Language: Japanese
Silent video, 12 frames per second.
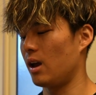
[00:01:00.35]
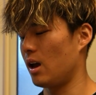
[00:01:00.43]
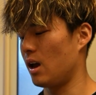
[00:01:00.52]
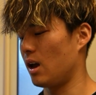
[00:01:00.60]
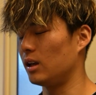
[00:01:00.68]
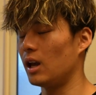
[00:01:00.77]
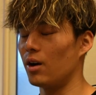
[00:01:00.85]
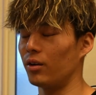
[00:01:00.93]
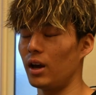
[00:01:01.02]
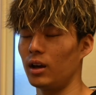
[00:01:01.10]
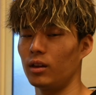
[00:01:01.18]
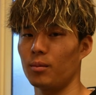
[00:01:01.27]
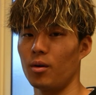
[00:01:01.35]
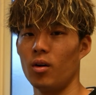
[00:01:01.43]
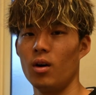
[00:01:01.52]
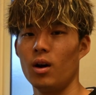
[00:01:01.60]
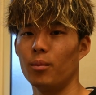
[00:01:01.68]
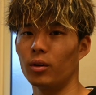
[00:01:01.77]
えー、EA をね、いつも
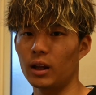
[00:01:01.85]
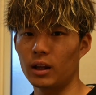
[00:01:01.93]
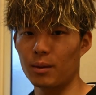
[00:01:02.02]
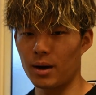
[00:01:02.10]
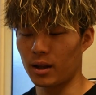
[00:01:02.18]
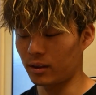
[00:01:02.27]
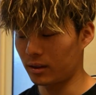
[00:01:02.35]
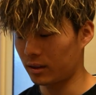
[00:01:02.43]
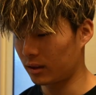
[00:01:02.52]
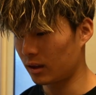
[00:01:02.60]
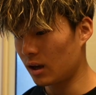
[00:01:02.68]
持って行ってます。